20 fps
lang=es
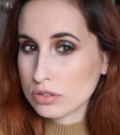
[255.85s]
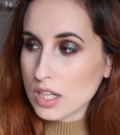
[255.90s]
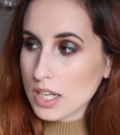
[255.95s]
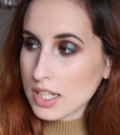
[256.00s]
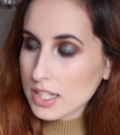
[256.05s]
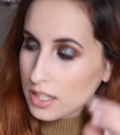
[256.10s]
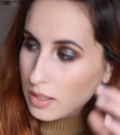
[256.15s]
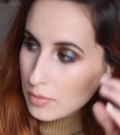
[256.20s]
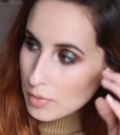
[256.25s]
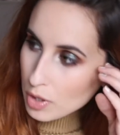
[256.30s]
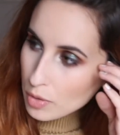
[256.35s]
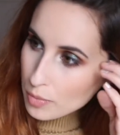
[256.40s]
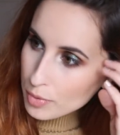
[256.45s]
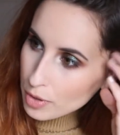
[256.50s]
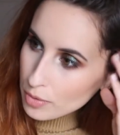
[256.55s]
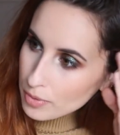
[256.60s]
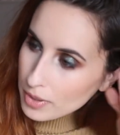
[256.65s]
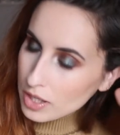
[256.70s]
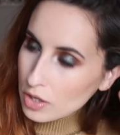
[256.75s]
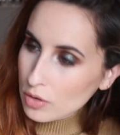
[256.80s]
Es que me lo
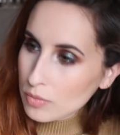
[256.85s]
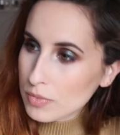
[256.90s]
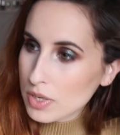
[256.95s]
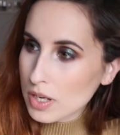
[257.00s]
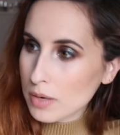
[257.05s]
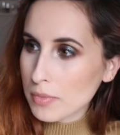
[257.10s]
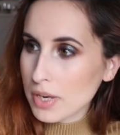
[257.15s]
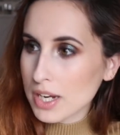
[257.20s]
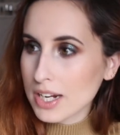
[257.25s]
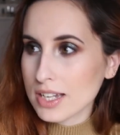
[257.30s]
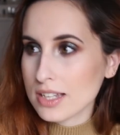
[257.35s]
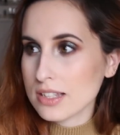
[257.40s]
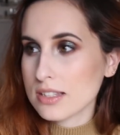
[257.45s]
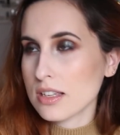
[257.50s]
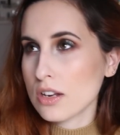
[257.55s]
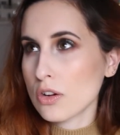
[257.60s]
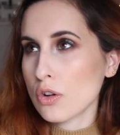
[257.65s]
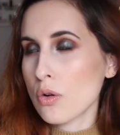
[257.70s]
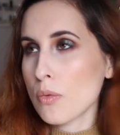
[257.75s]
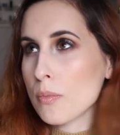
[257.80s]
probé con mi hermana que
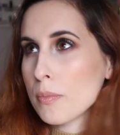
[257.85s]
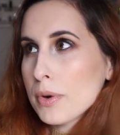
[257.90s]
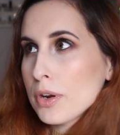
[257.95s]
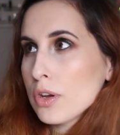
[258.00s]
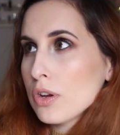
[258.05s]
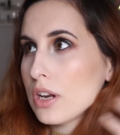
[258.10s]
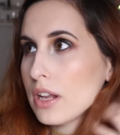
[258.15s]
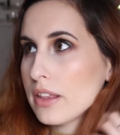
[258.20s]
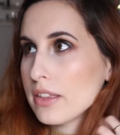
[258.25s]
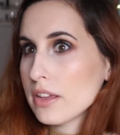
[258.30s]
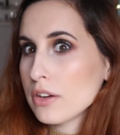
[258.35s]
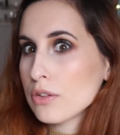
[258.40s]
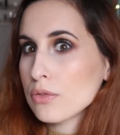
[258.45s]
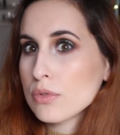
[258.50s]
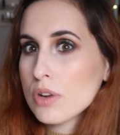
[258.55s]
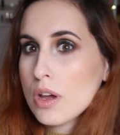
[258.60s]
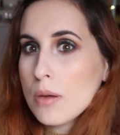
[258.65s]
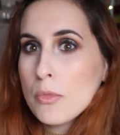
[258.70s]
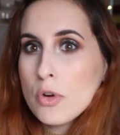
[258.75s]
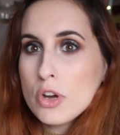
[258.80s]
se lo compró y le dieron
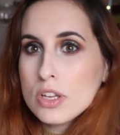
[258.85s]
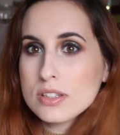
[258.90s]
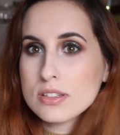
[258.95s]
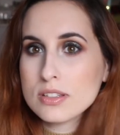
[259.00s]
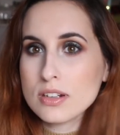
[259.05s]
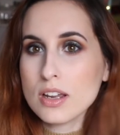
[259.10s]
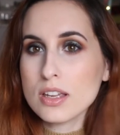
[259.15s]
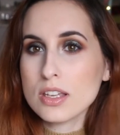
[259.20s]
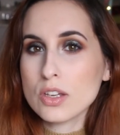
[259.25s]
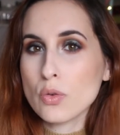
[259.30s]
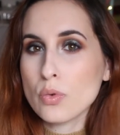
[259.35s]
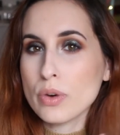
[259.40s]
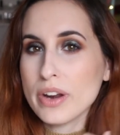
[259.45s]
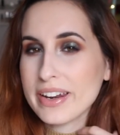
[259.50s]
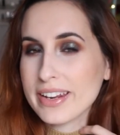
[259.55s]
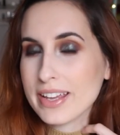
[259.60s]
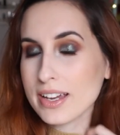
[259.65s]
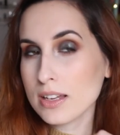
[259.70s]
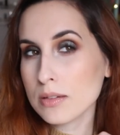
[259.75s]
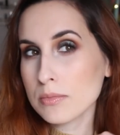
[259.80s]
una muestra y
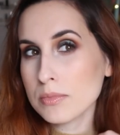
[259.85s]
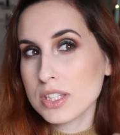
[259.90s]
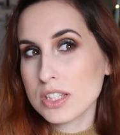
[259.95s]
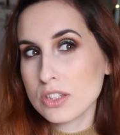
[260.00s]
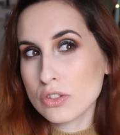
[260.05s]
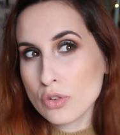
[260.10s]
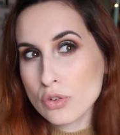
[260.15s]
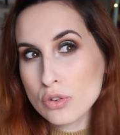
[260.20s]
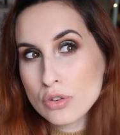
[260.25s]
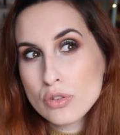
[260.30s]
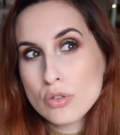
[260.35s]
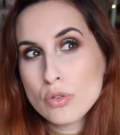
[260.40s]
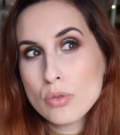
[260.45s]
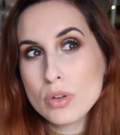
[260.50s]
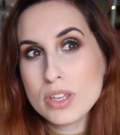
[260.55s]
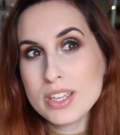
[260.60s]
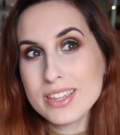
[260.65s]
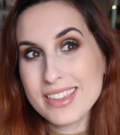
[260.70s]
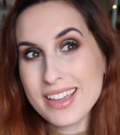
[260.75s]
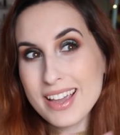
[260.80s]
juraría que mi
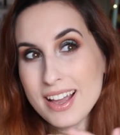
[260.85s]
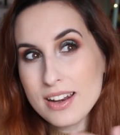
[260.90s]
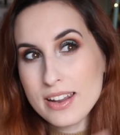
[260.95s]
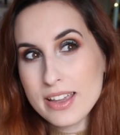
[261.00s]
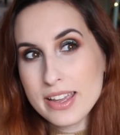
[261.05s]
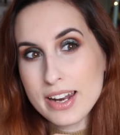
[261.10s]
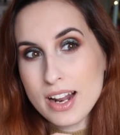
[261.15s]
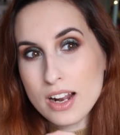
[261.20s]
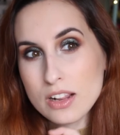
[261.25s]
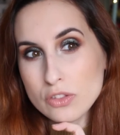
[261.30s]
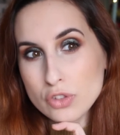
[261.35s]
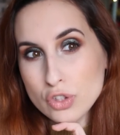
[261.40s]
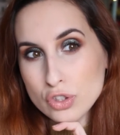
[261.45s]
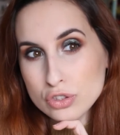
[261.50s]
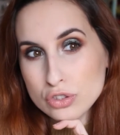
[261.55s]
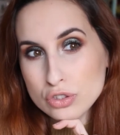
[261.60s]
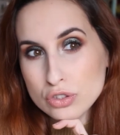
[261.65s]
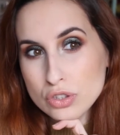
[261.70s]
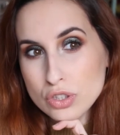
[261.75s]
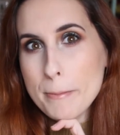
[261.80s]
tono ideal era el
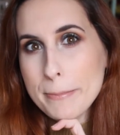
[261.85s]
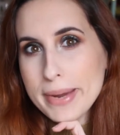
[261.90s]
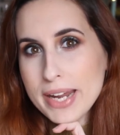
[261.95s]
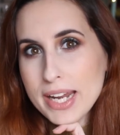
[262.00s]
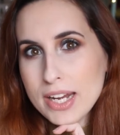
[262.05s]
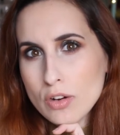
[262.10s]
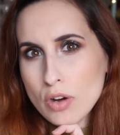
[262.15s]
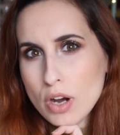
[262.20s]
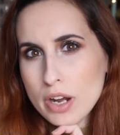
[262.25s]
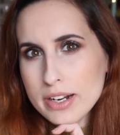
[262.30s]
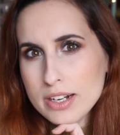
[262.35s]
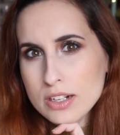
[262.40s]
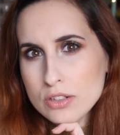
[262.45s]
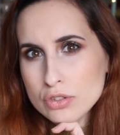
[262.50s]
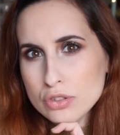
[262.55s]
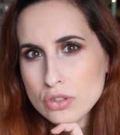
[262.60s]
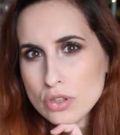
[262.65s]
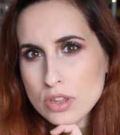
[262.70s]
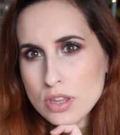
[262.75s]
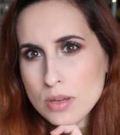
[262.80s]
2 pero ahora no
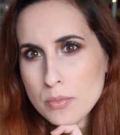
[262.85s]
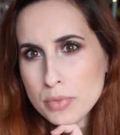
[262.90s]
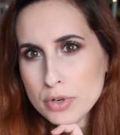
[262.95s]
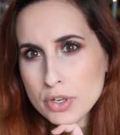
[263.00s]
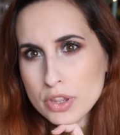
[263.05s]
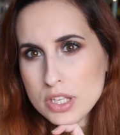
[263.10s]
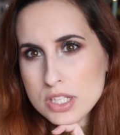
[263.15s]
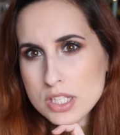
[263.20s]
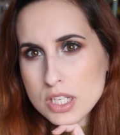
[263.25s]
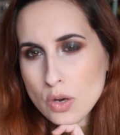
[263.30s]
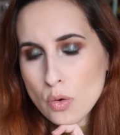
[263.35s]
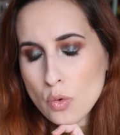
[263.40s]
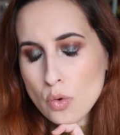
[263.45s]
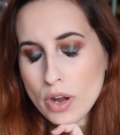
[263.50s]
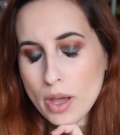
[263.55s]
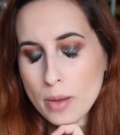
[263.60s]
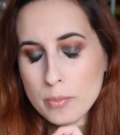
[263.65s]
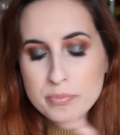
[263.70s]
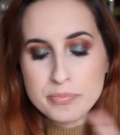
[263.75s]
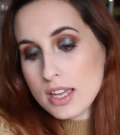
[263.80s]
estoy 100%
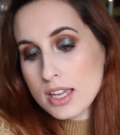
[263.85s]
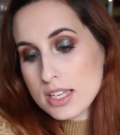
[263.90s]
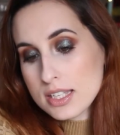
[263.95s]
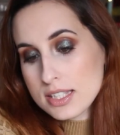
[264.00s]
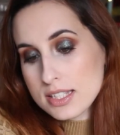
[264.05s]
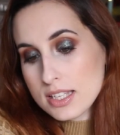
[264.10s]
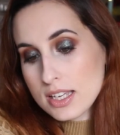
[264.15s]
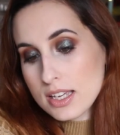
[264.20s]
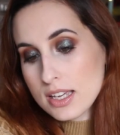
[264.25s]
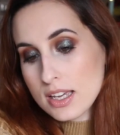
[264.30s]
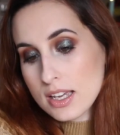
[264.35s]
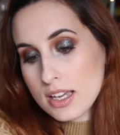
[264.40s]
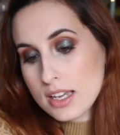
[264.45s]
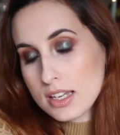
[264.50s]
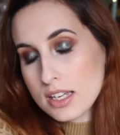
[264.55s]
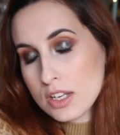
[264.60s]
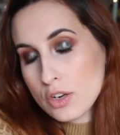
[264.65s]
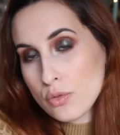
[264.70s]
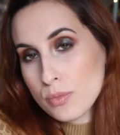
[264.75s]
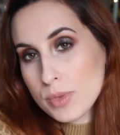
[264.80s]
segura. Ese
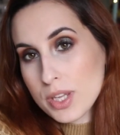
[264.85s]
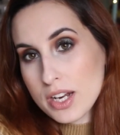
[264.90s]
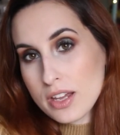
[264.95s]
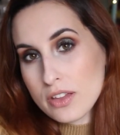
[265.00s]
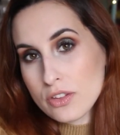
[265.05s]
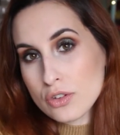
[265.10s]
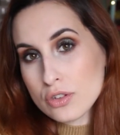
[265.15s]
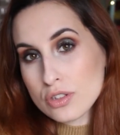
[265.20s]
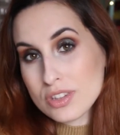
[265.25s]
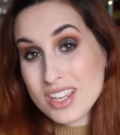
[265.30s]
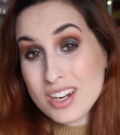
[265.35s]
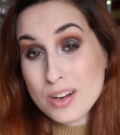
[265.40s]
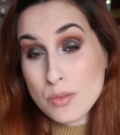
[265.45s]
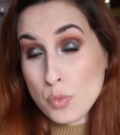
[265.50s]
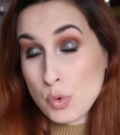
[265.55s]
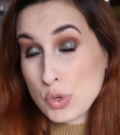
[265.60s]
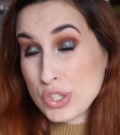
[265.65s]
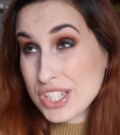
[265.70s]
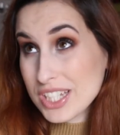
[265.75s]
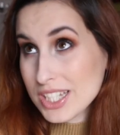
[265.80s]
iluminador tiene
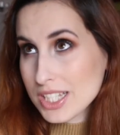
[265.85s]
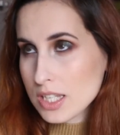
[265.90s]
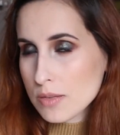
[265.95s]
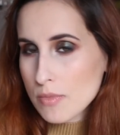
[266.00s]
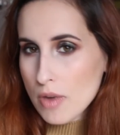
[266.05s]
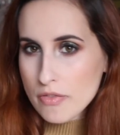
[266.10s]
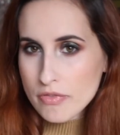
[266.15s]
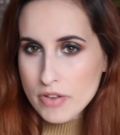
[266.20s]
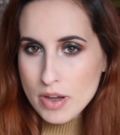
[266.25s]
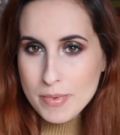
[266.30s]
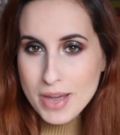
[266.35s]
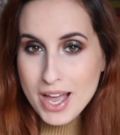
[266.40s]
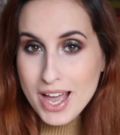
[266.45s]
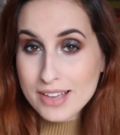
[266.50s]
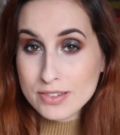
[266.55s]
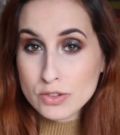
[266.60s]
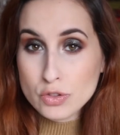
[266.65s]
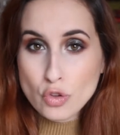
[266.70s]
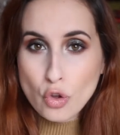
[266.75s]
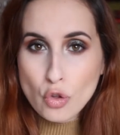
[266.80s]
muchísima fama,
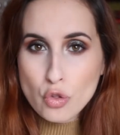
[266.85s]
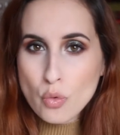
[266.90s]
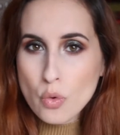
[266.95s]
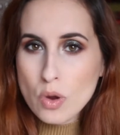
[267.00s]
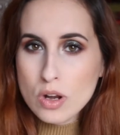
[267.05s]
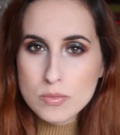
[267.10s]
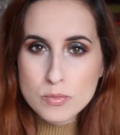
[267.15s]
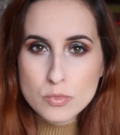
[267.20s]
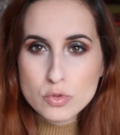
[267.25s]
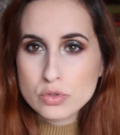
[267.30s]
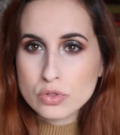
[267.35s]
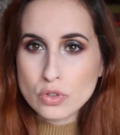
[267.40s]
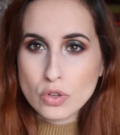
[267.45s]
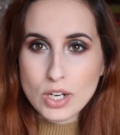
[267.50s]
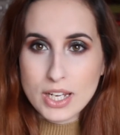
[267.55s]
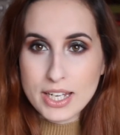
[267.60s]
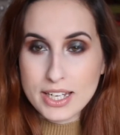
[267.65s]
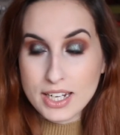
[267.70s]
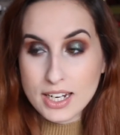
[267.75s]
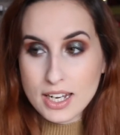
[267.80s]
a todo el mundo
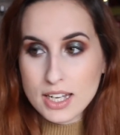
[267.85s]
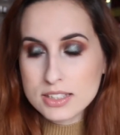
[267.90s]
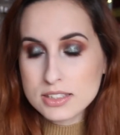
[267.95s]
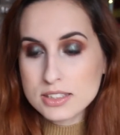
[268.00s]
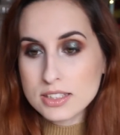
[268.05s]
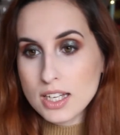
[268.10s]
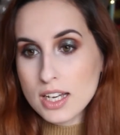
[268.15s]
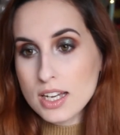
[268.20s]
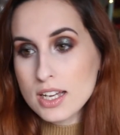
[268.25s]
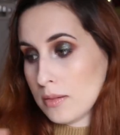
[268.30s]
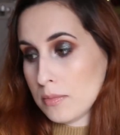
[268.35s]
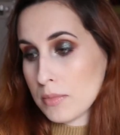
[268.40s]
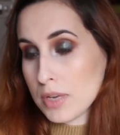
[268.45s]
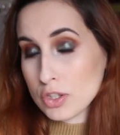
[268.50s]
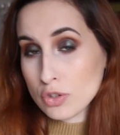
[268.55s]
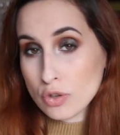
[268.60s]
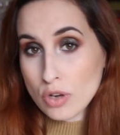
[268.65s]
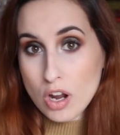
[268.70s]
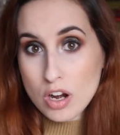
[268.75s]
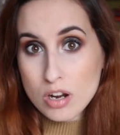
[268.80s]
le encanta, me ha
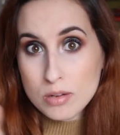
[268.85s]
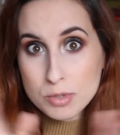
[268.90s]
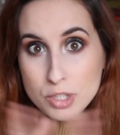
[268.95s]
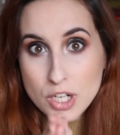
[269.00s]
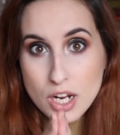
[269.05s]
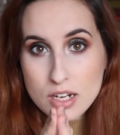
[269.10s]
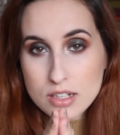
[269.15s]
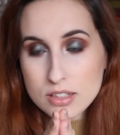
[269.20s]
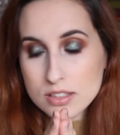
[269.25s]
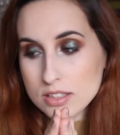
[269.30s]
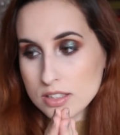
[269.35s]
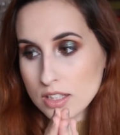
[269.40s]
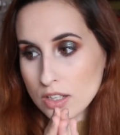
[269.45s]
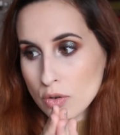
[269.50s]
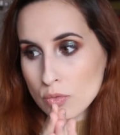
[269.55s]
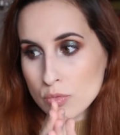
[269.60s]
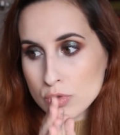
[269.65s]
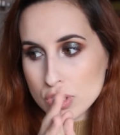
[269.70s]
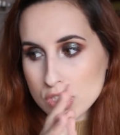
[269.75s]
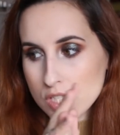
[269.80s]
tocado la moral y
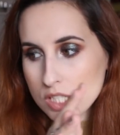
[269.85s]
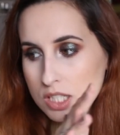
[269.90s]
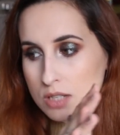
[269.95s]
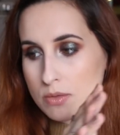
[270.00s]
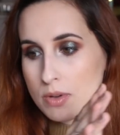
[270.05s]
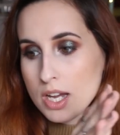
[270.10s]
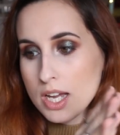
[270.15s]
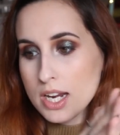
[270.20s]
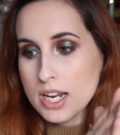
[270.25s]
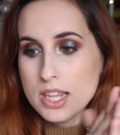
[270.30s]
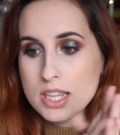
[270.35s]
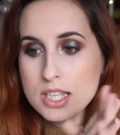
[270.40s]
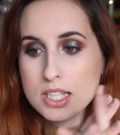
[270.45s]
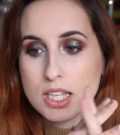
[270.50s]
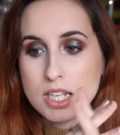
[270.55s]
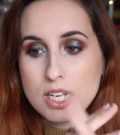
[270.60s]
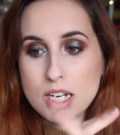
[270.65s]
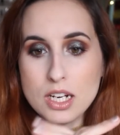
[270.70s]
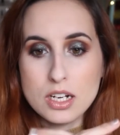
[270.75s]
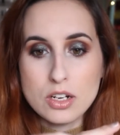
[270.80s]
tengo muchísimas ganas de
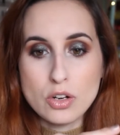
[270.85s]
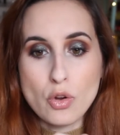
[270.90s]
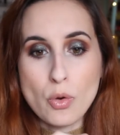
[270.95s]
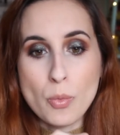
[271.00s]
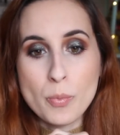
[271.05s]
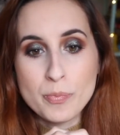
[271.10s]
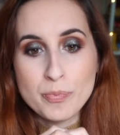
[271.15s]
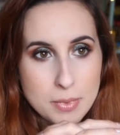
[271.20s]
tenerlo.